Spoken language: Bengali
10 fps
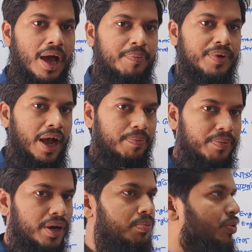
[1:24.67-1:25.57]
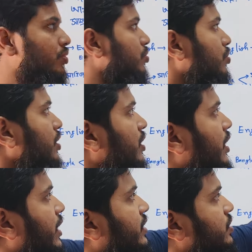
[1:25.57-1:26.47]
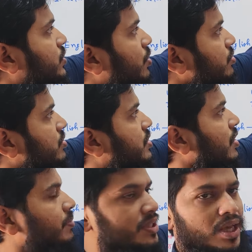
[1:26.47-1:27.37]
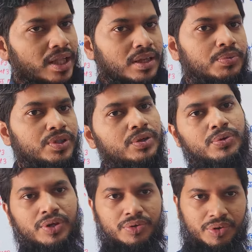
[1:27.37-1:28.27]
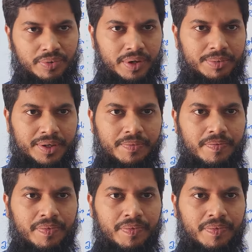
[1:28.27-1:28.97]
আপনি আপনার মতো করে একটা শর্ট সিলেবাস খাতার মধ্যে নোট ডাউন করে ফেলবেন